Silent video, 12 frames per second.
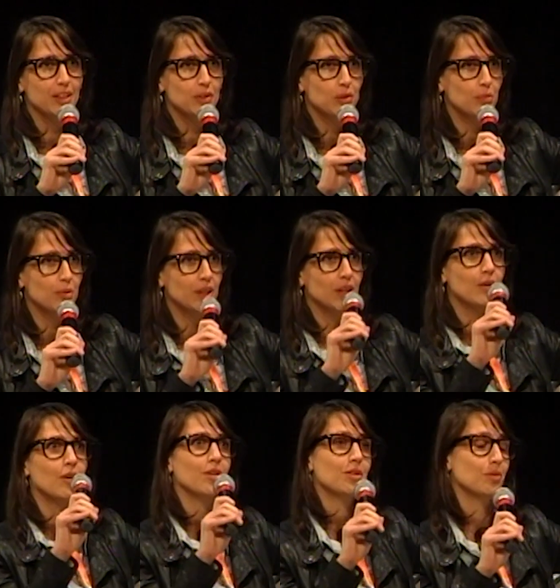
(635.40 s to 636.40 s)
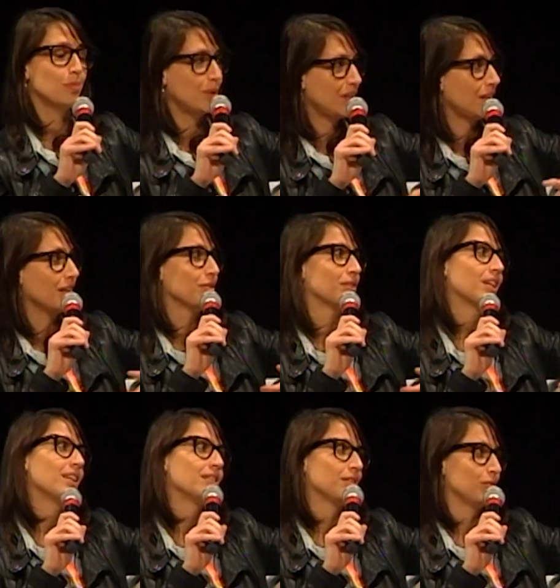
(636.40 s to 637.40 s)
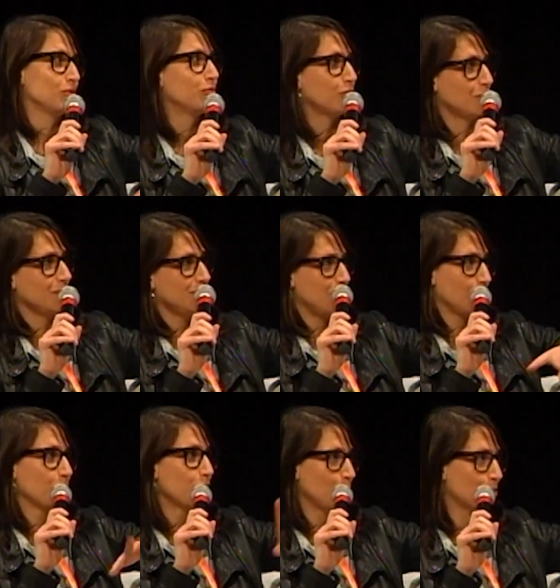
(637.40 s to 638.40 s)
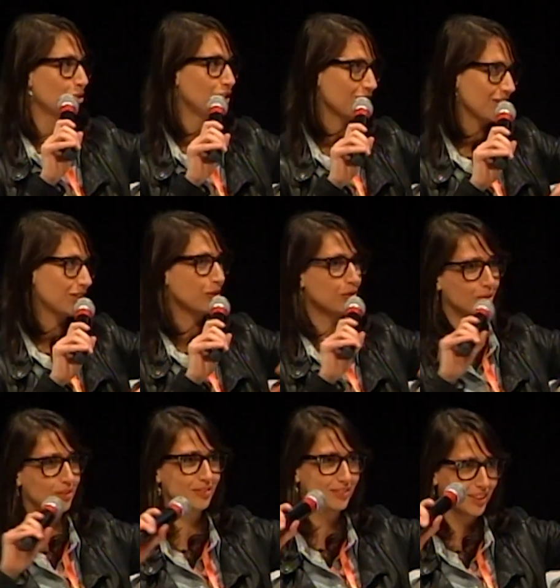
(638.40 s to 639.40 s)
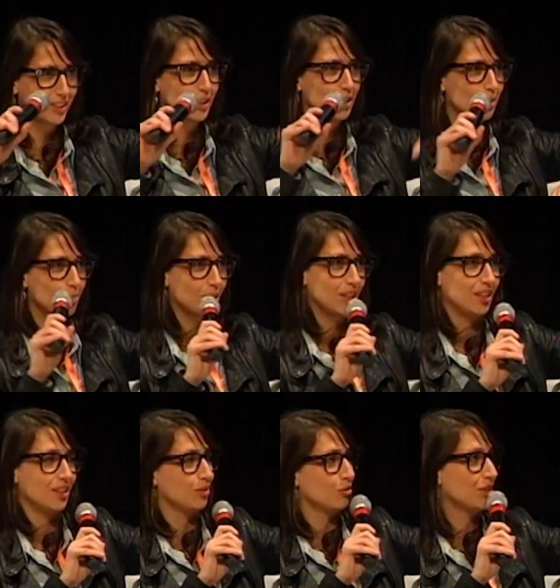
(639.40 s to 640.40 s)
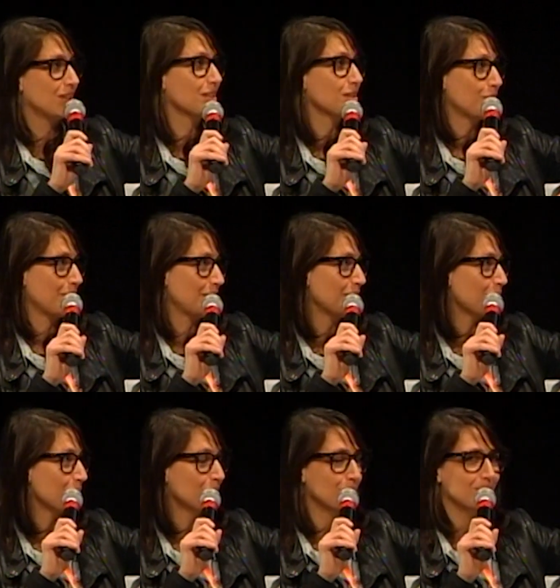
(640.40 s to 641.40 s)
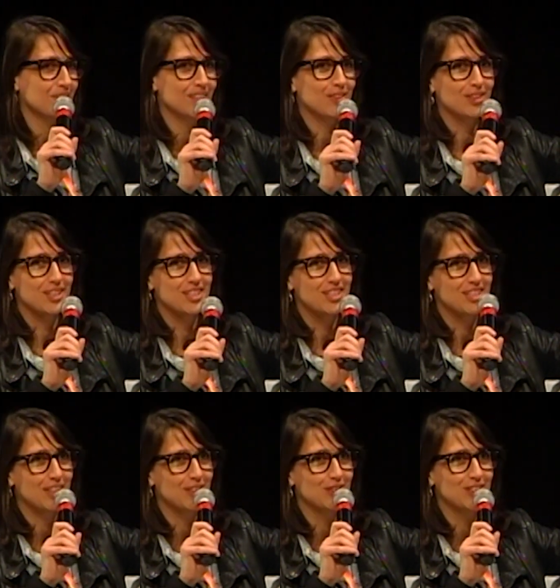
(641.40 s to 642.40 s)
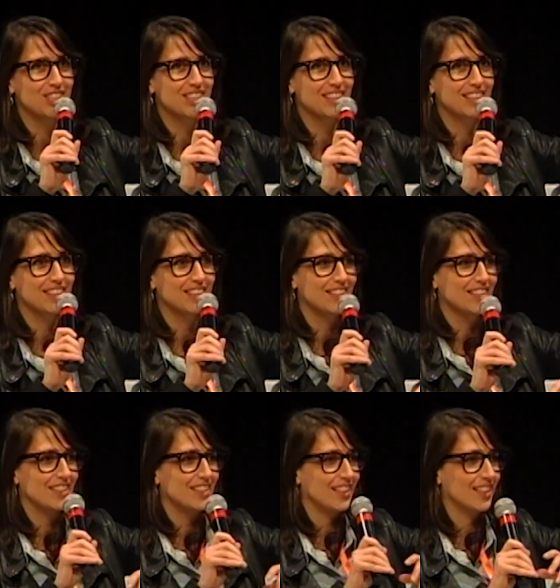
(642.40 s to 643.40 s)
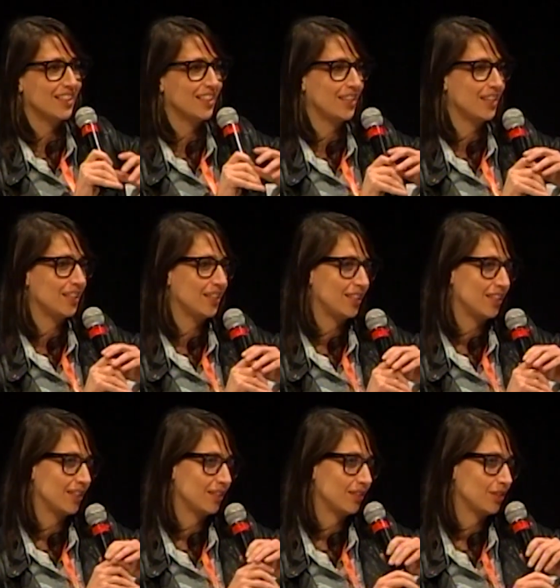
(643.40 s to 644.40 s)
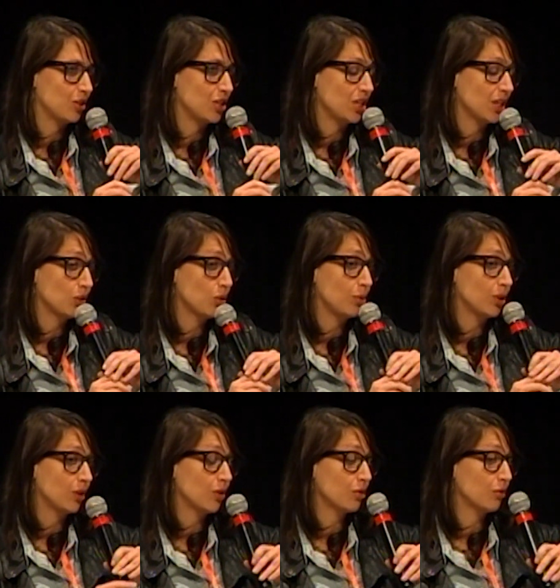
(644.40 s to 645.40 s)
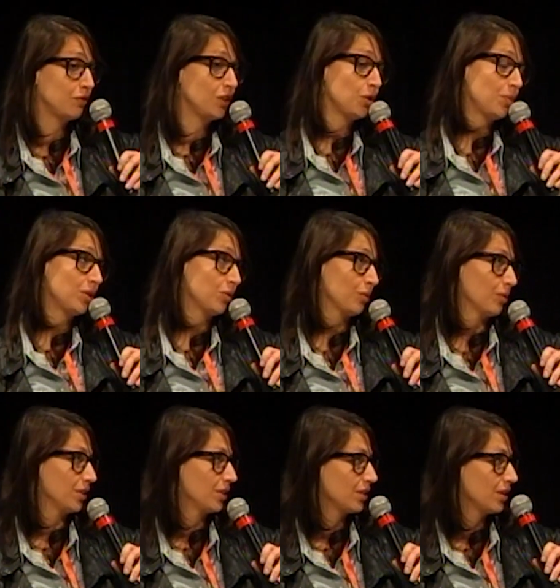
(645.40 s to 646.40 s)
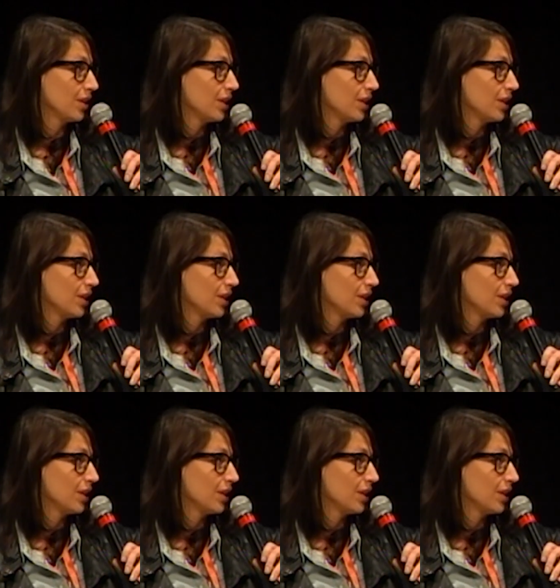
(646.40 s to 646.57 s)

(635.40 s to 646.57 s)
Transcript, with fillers: lançou um bom negócio pequeno, né? então não foi da noite para o dia que eu Peguei 240 pessoas, que é o que a gente tem hoje. É, então, a gente lançou o Bom Negócio com 20 pessoas.